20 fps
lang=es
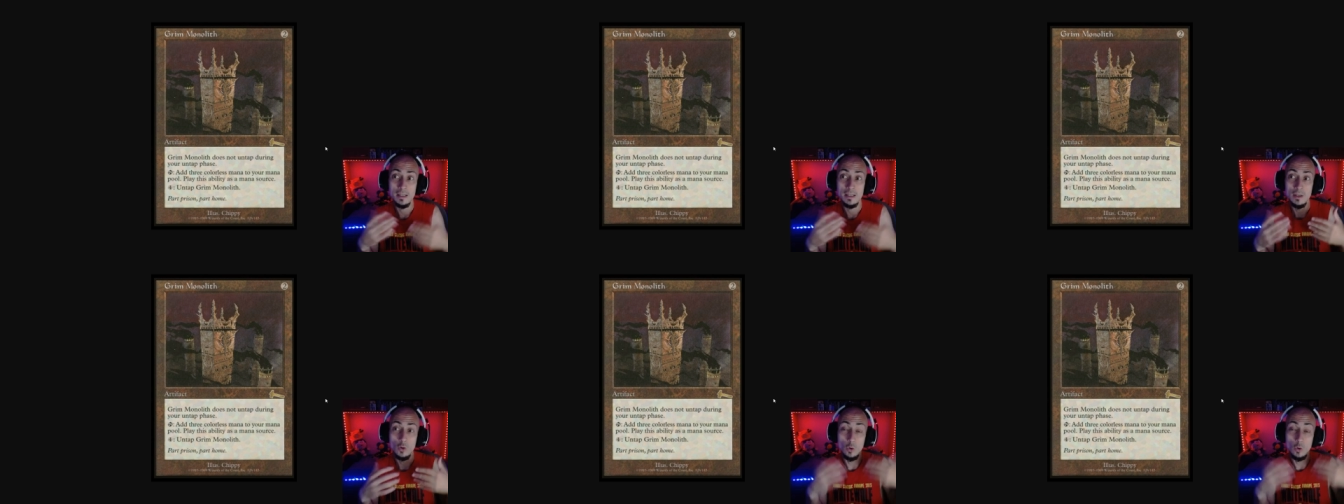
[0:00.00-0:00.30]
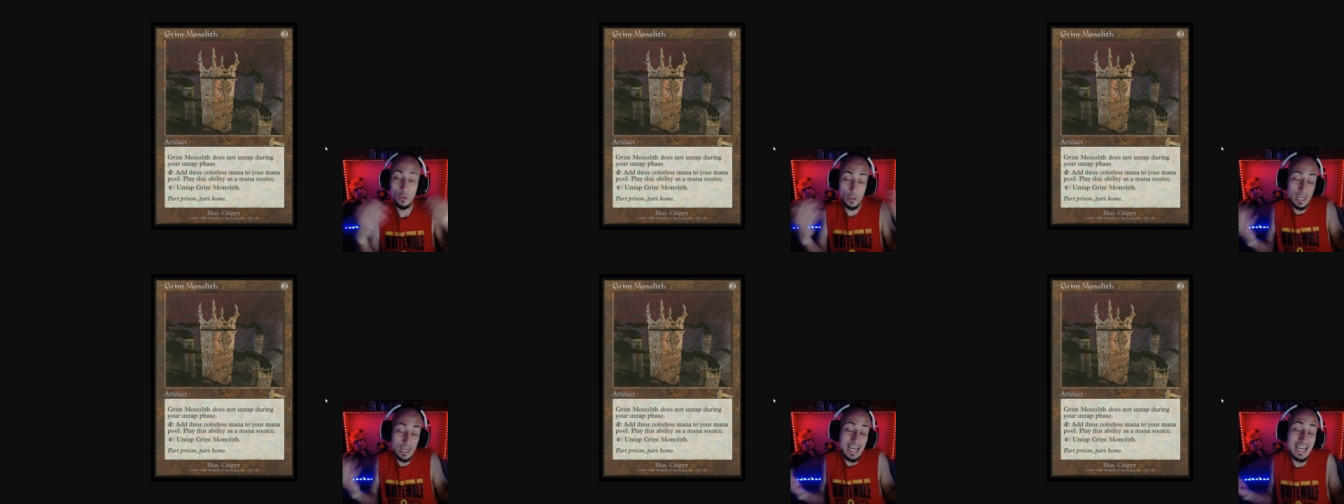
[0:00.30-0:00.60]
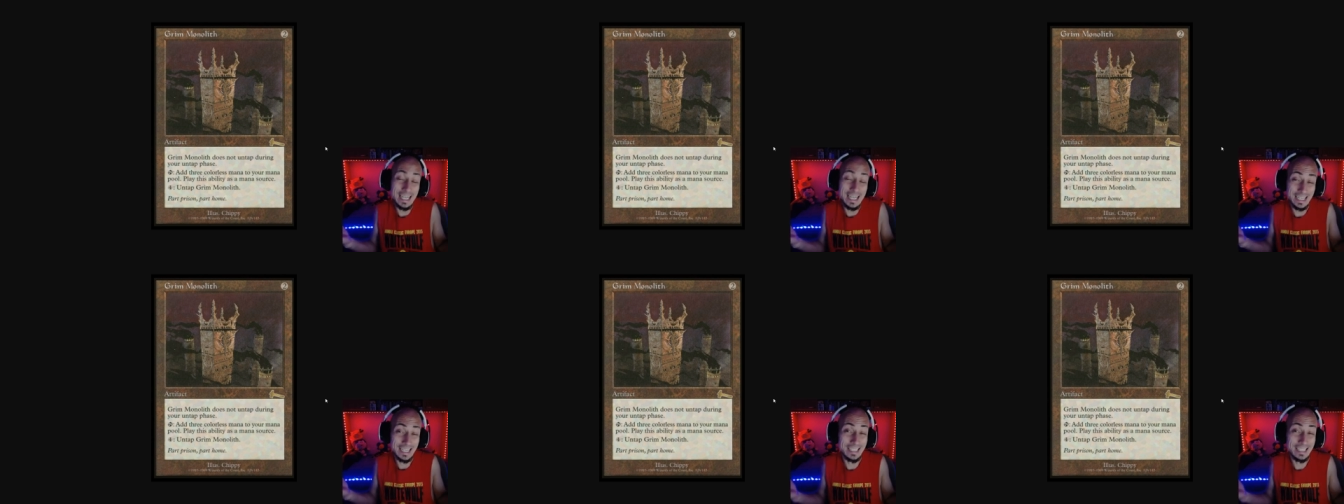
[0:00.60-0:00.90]
o
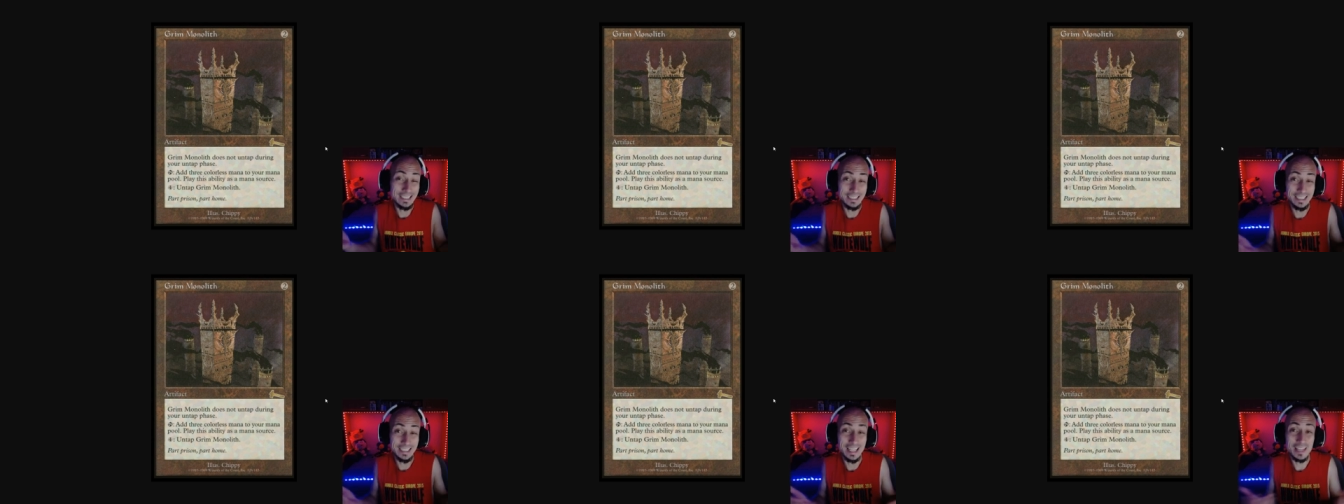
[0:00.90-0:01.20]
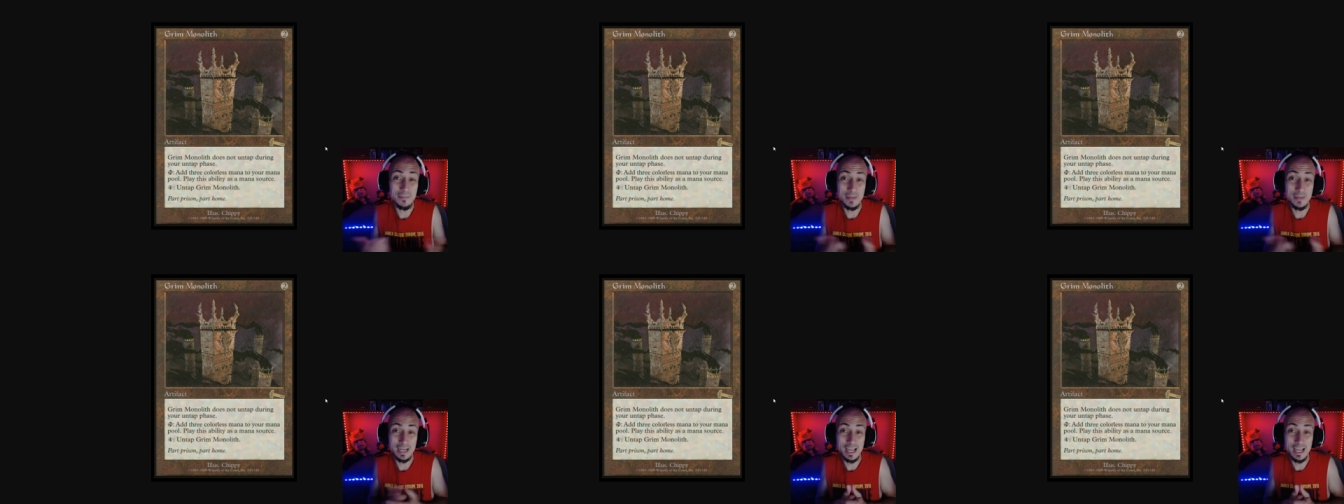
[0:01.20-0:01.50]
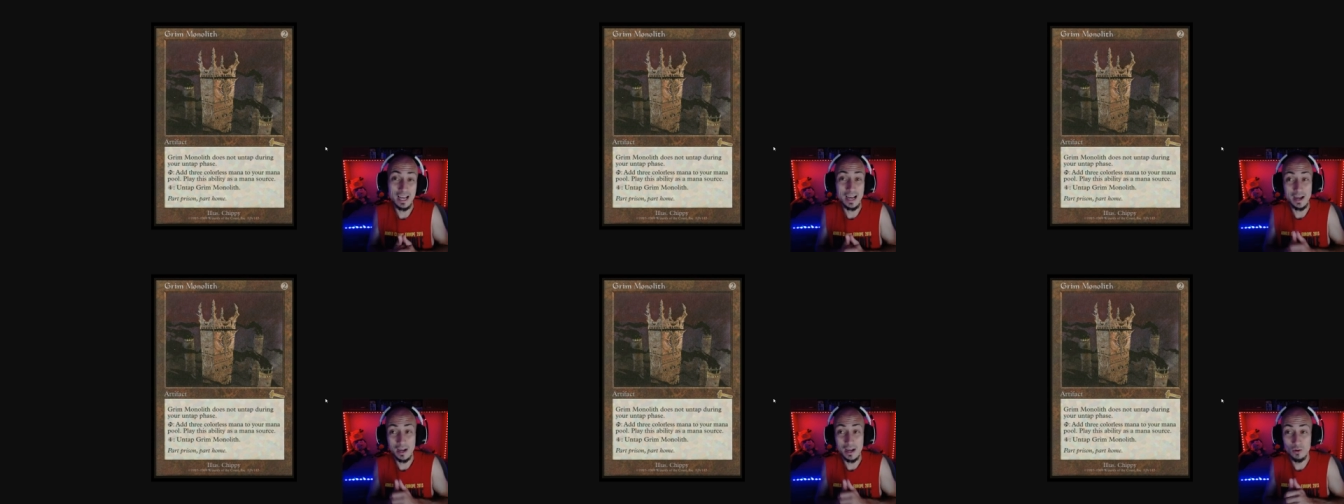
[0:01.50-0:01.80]
gran cantidad de mana
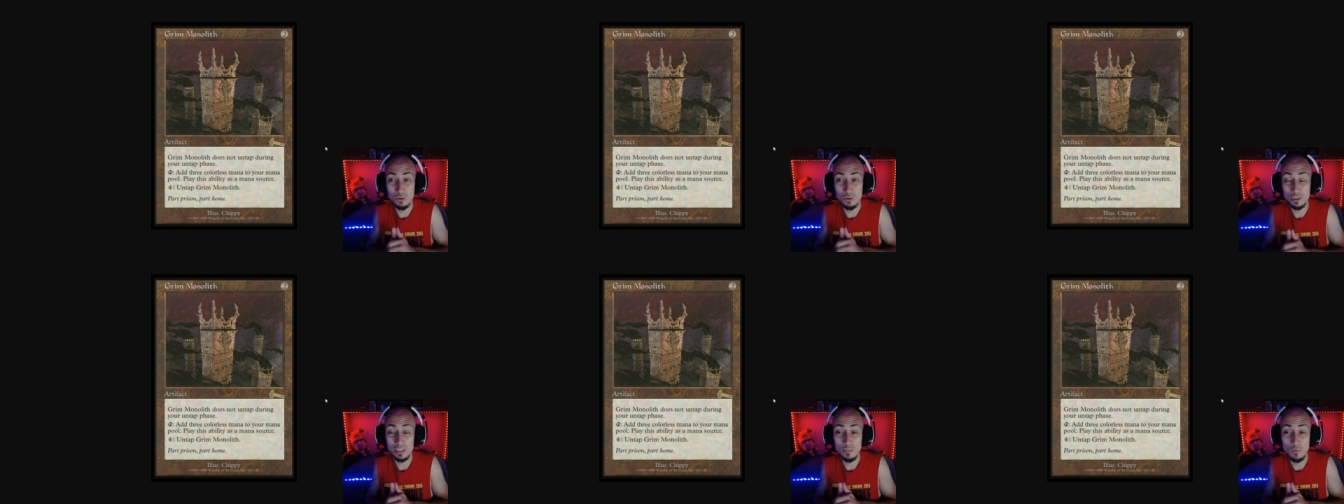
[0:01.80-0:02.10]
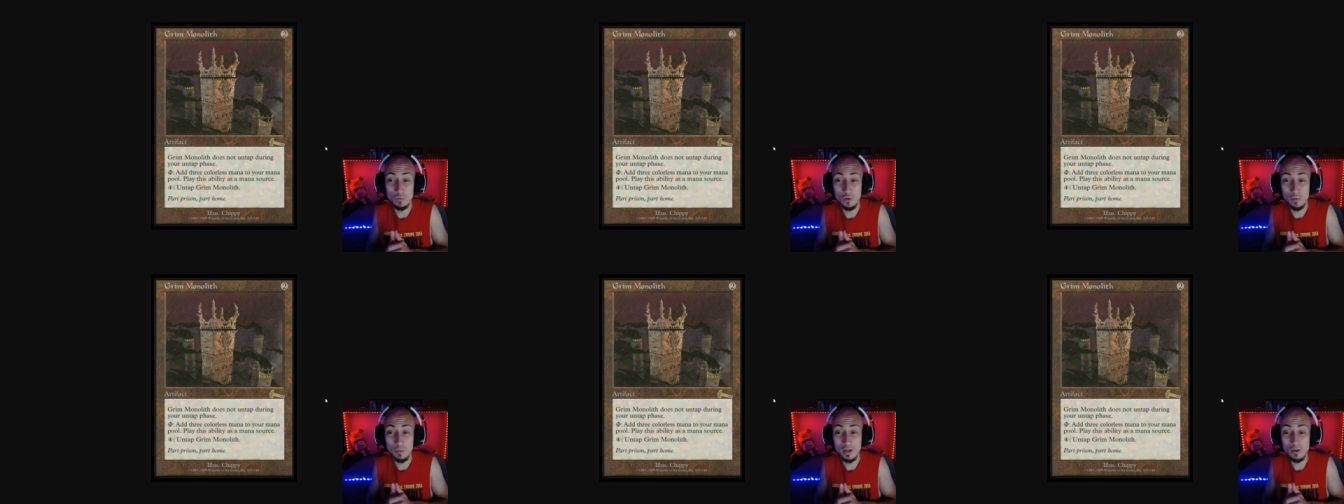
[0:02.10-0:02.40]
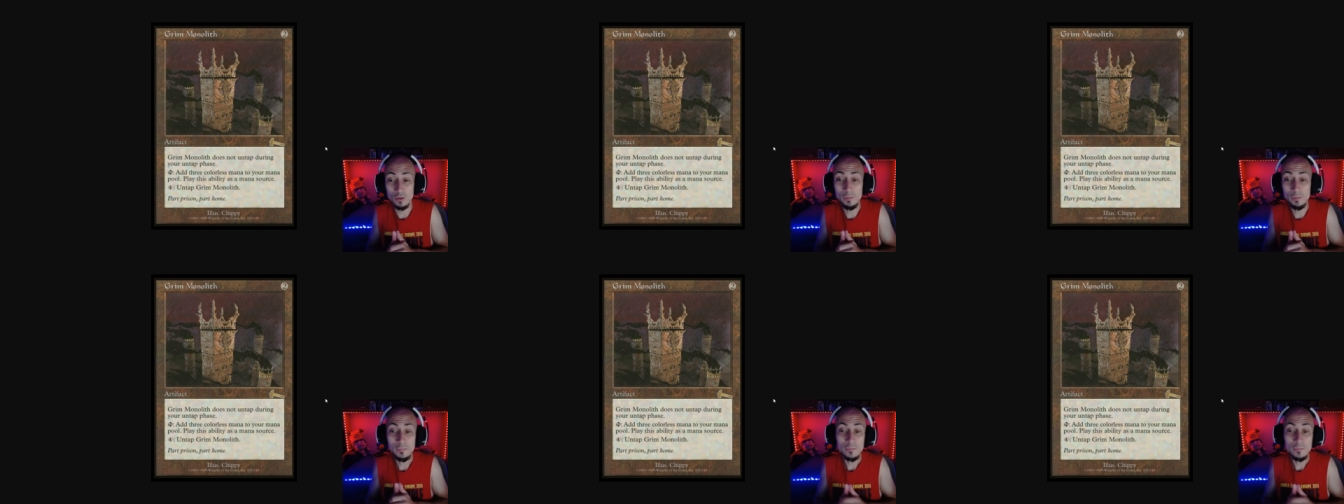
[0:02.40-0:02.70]
a coste muy
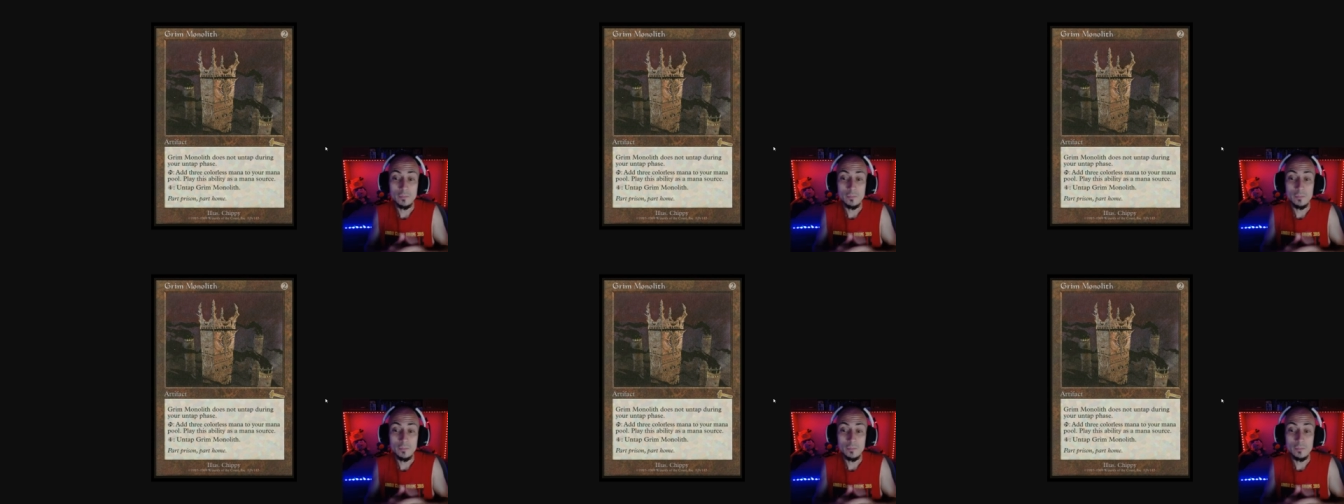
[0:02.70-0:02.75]
bajo